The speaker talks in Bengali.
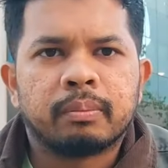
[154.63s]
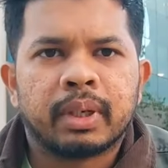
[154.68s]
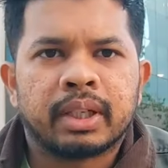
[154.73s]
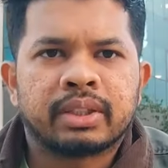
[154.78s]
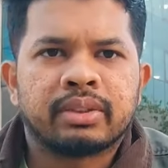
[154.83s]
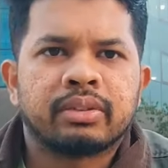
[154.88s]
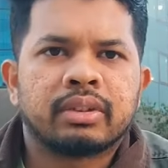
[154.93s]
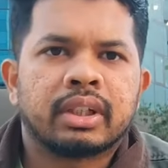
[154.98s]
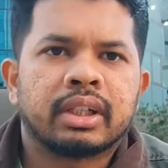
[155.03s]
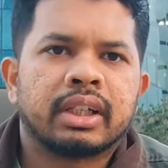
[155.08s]

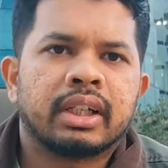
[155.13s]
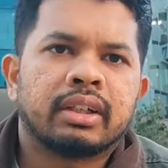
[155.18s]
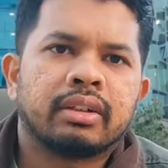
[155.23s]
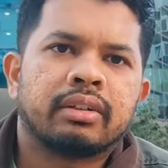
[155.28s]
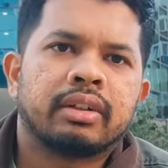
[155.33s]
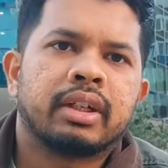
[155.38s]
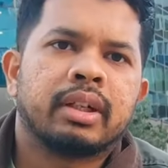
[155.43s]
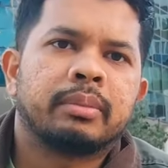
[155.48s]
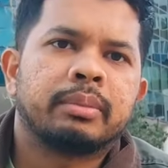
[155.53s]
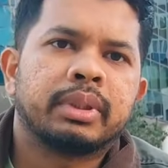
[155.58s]
ব্যস্ততার
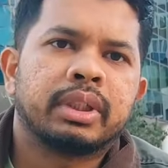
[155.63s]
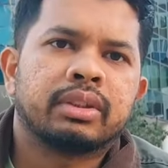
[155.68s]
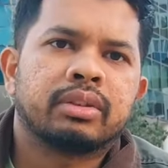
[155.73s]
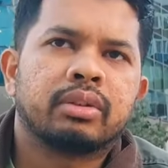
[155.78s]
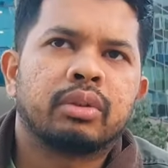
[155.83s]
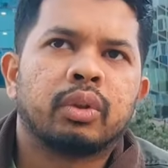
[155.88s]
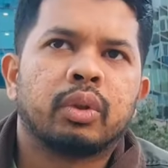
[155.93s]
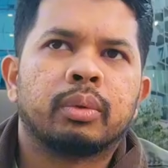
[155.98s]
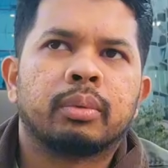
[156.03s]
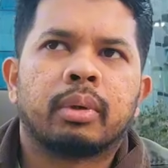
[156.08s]
কারণে আমি
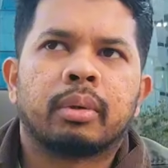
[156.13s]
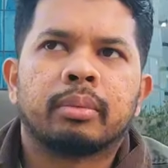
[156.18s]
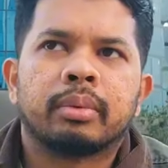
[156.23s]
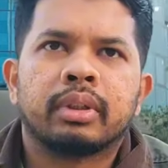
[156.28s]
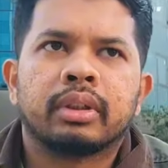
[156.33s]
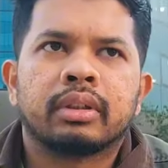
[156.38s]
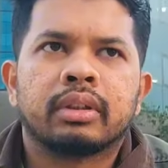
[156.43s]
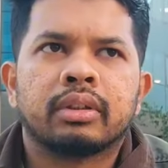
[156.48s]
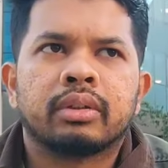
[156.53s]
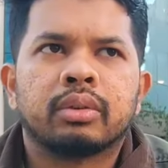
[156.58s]
আসলে
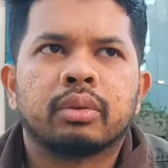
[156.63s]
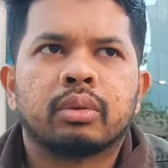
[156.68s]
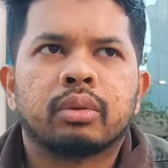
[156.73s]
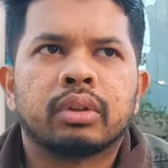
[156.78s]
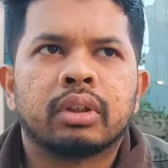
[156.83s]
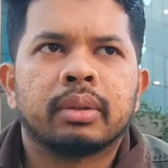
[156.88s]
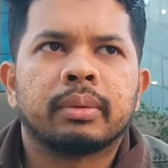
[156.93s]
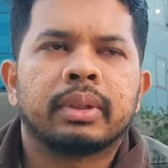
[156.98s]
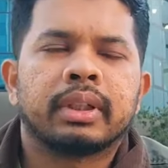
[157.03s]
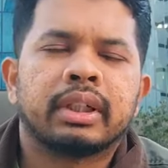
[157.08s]
ওইভাবে কিছু
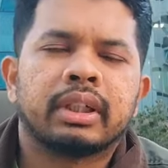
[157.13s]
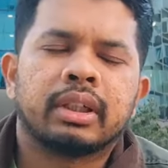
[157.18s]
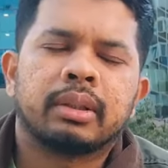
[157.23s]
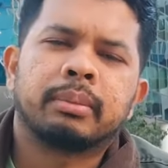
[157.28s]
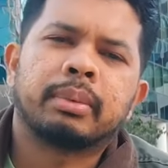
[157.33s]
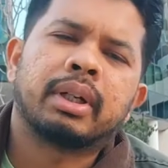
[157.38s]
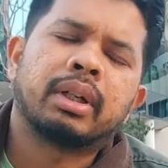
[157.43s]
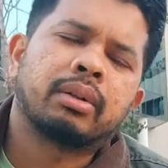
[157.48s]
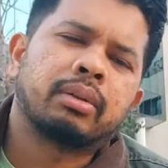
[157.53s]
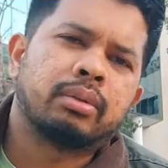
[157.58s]
করতে পারি না
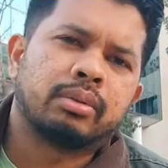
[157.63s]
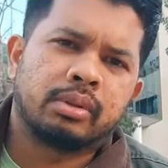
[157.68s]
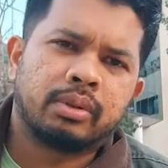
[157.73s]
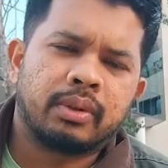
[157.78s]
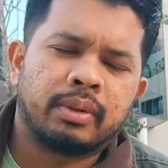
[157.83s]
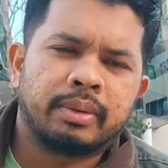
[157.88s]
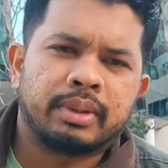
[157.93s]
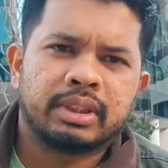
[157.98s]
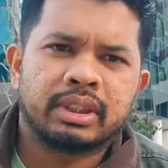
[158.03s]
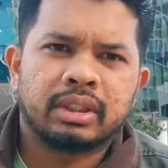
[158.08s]
বা
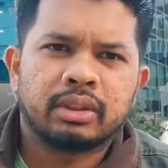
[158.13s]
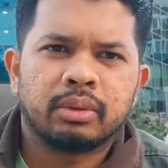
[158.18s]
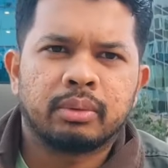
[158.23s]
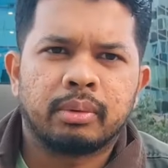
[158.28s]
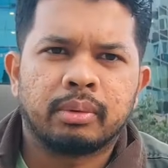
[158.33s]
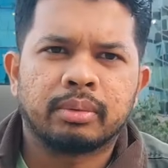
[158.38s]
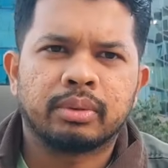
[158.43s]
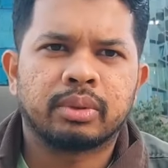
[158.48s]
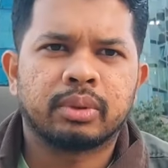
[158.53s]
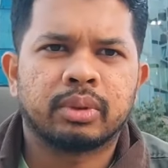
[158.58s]
ওরাও আমার সাথে
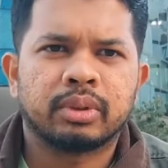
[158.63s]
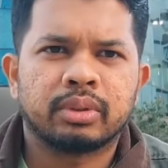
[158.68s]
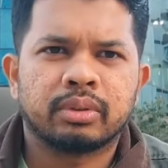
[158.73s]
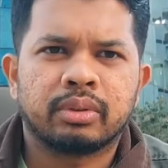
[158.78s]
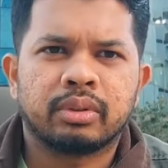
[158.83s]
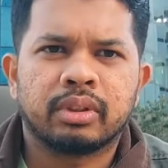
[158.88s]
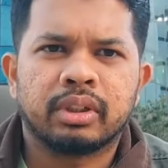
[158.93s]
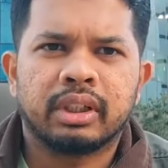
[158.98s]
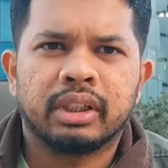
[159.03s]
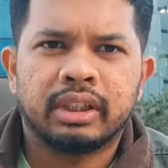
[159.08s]
ওইভাবে যোগাযোগ
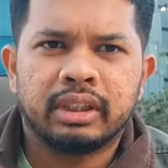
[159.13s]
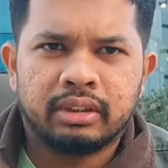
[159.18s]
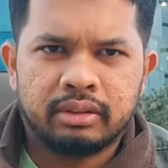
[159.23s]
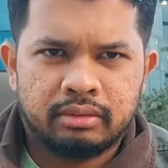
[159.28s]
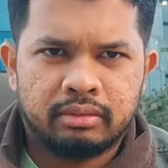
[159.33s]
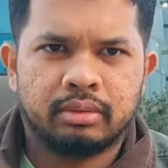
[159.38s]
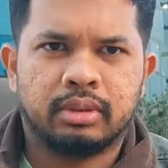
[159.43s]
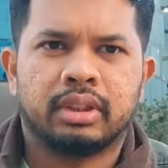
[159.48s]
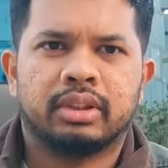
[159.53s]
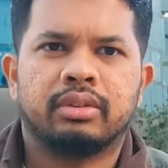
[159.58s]
করে নাই
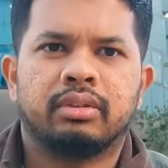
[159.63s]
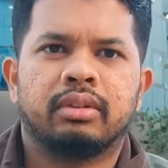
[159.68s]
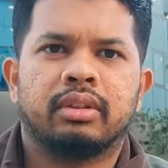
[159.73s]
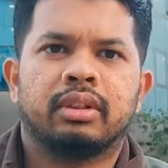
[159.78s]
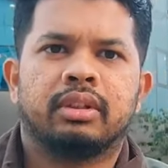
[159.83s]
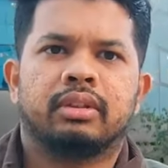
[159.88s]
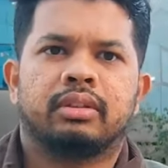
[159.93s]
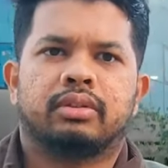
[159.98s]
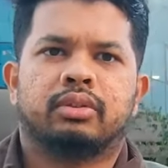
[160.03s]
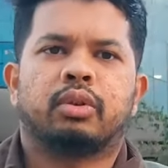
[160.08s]
ওরা
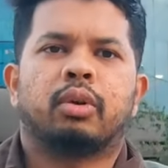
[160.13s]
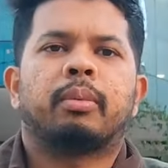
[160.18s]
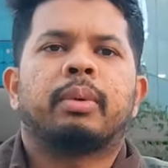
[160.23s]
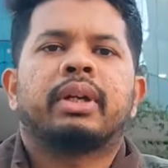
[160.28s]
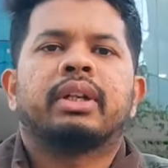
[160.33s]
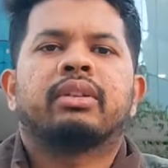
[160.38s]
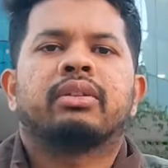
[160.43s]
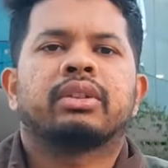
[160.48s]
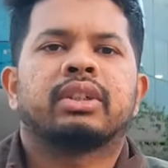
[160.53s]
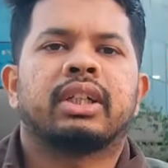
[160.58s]
আসলে
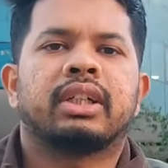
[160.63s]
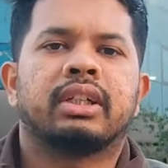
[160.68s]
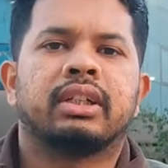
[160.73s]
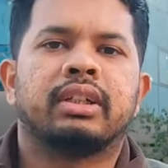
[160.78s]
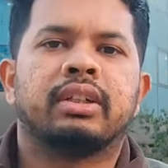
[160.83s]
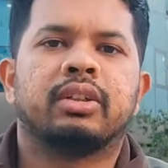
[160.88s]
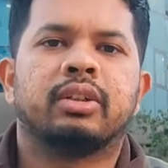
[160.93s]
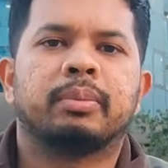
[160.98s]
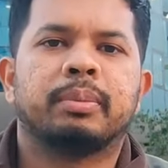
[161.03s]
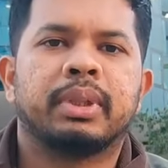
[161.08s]
সবাই তো
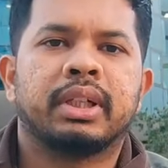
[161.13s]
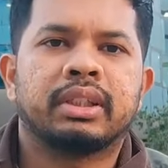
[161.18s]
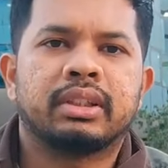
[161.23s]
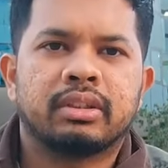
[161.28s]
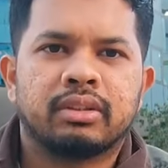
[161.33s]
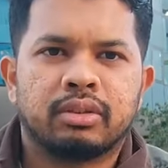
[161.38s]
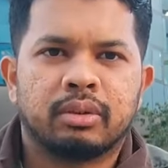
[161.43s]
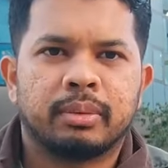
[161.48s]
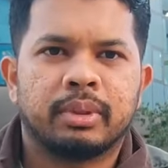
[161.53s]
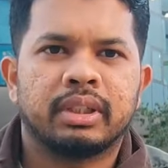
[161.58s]
জানেনি এরকম
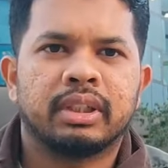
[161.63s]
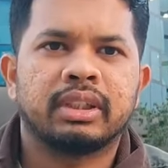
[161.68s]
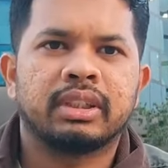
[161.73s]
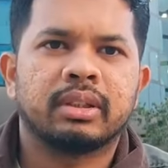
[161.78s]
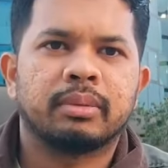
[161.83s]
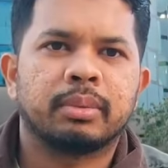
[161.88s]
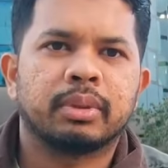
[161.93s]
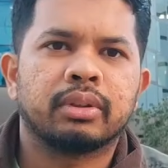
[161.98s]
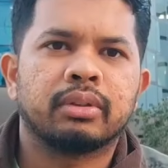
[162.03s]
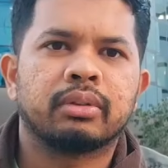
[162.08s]
আসে সবাই
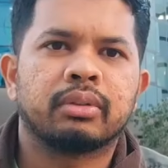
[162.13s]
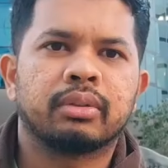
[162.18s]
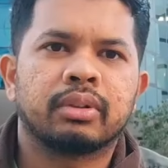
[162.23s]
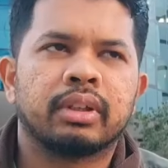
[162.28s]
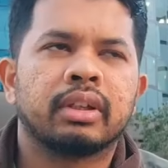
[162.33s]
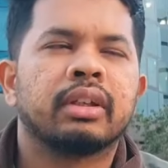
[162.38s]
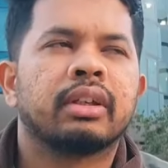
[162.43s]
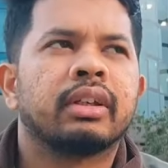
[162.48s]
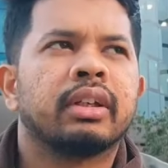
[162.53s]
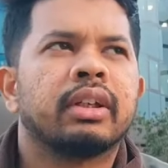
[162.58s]
নিজের মতো
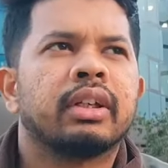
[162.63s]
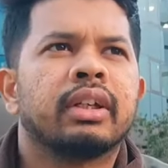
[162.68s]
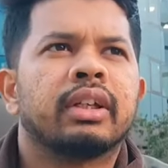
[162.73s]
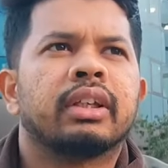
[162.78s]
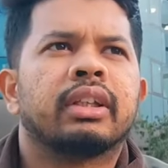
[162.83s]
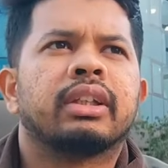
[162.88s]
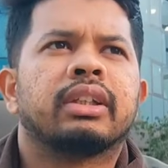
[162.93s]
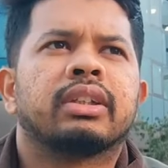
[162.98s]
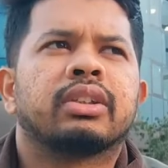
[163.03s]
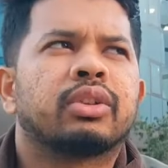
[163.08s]
করে
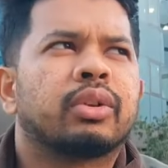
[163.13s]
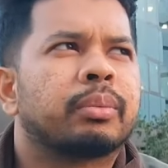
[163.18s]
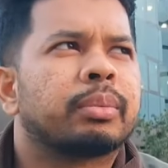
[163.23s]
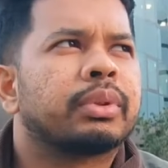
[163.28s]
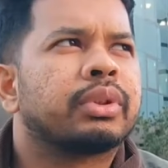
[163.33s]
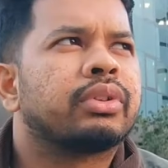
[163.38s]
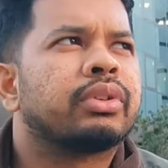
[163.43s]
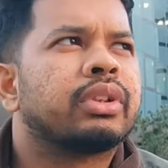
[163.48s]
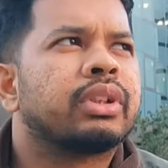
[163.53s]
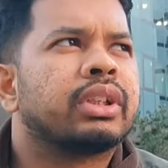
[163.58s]
নিজে সব
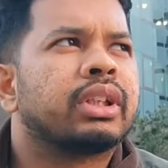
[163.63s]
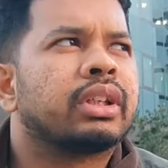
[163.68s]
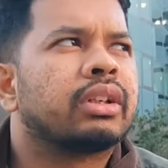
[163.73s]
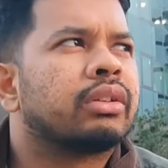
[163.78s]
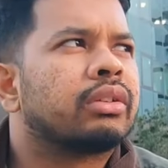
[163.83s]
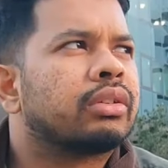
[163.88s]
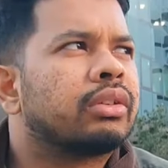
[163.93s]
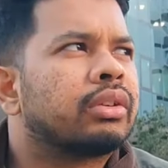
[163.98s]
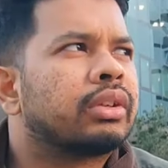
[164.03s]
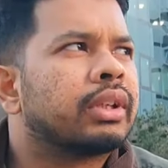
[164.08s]
কিছু
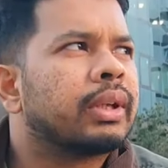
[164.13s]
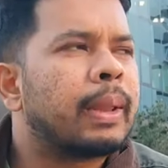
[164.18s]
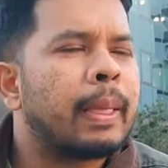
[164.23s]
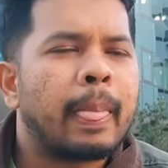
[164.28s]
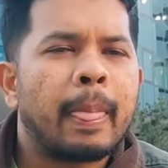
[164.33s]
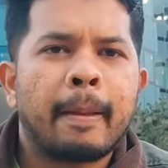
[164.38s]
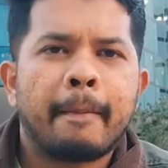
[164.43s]
নির্ধারণ করে